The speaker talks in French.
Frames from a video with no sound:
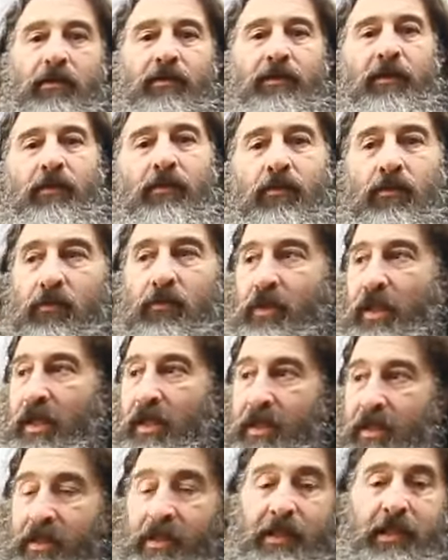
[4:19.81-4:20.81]
devant nous,
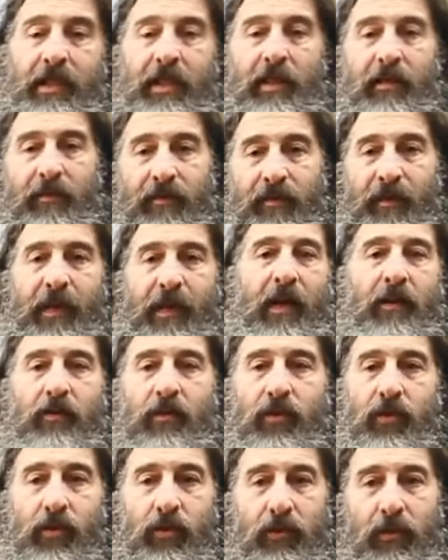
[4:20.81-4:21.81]
il dit, il fait
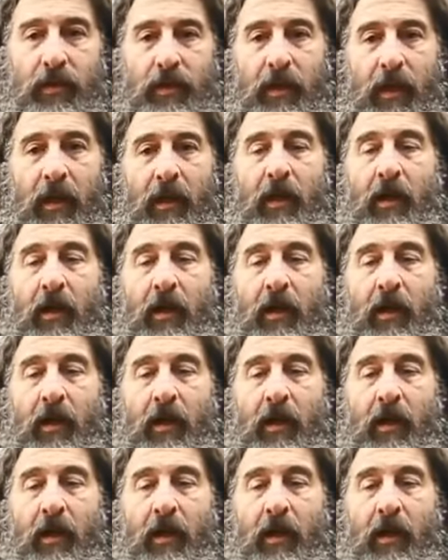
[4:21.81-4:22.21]
quelque chose.